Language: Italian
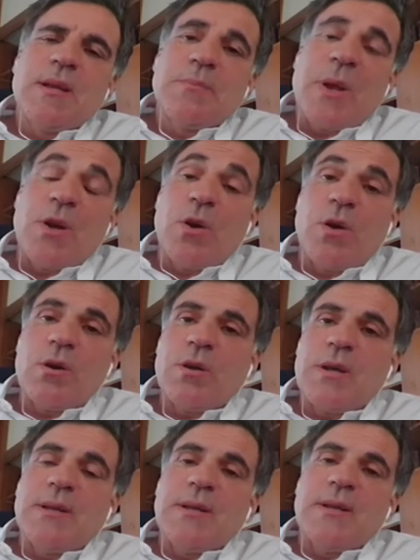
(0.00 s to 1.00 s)

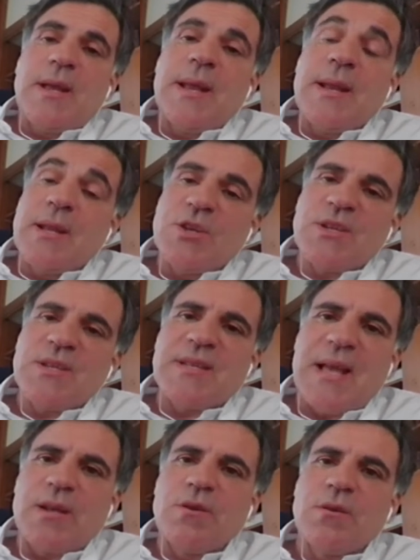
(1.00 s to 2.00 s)
però eh, è
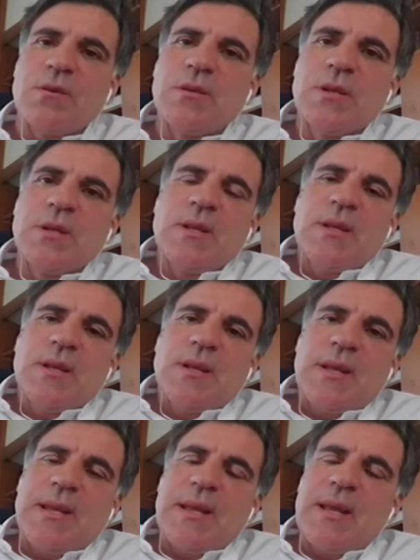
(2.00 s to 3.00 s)
necessario
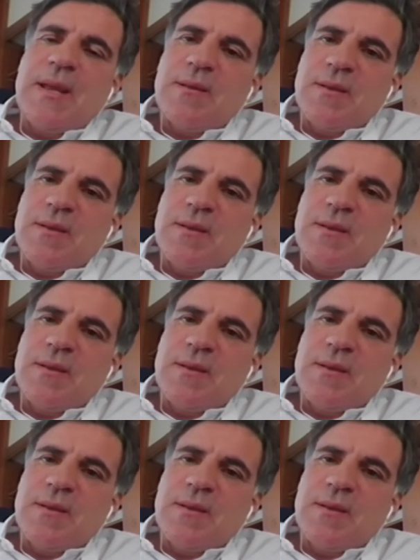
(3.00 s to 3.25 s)
che